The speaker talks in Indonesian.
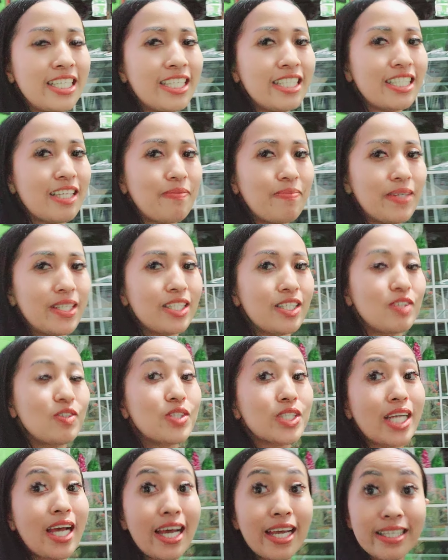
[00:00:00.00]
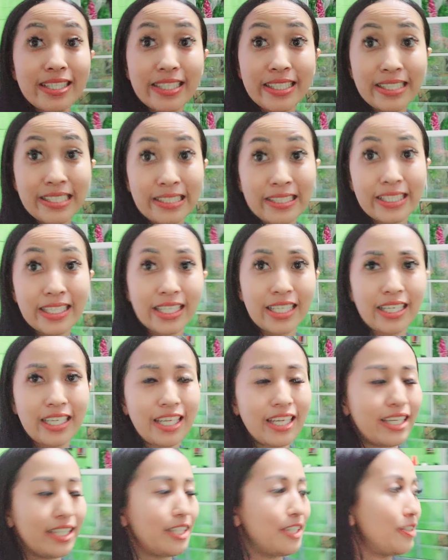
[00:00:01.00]
tapi usaha saya sendiri
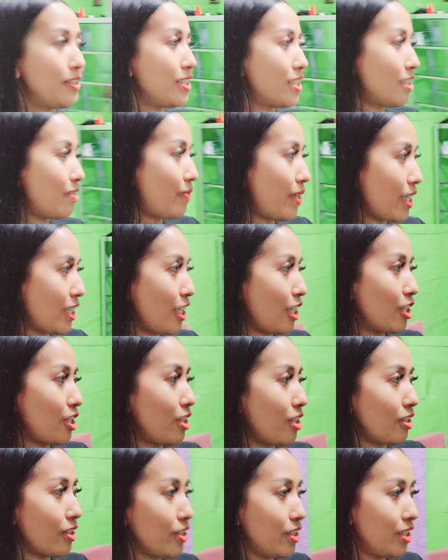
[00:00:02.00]
seperti itu